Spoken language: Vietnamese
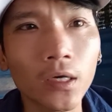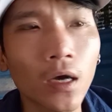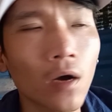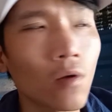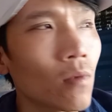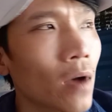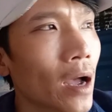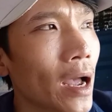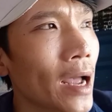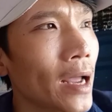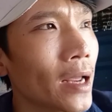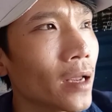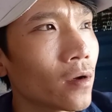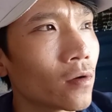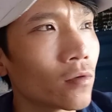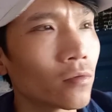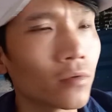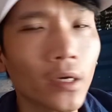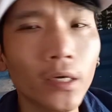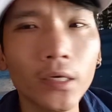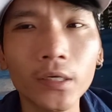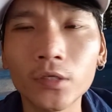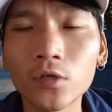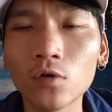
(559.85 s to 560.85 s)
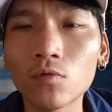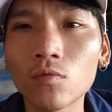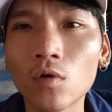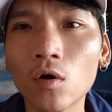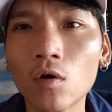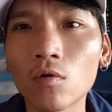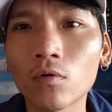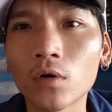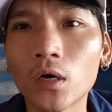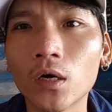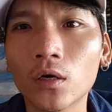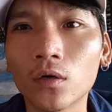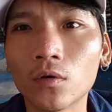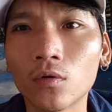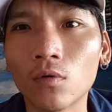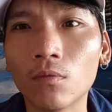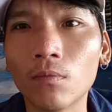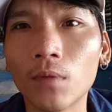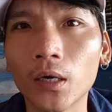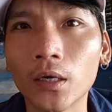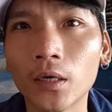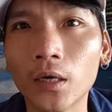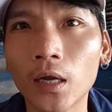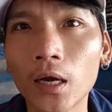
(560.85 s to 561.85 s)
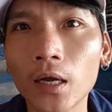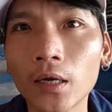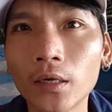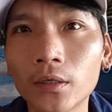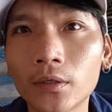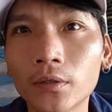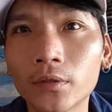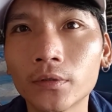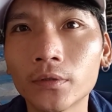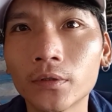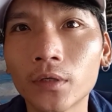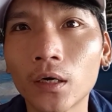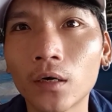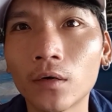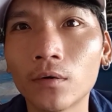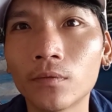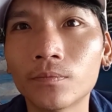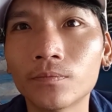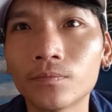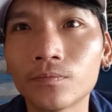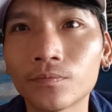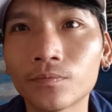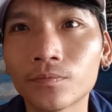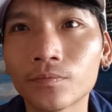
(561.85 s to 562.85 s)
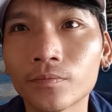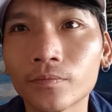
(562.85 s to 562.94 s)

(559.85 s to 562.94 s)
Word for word: chứ không ai cũng đi chung con đường của mình hết không